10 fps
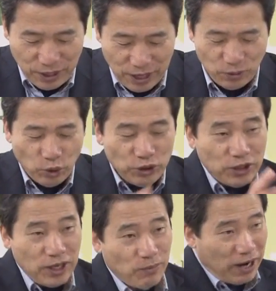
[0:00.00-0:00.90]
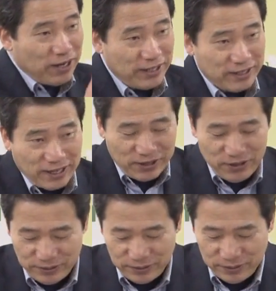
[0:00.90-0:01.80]
아니, 온전함과 뭐 관련된 단어예요.
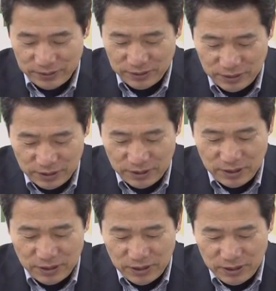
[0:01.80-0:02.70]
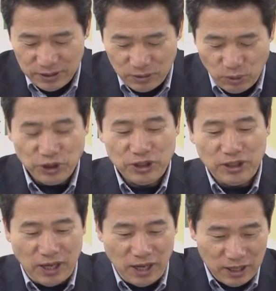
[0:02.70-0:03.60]

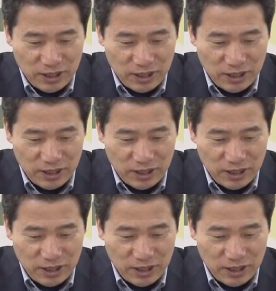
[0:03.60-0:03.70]
고치다.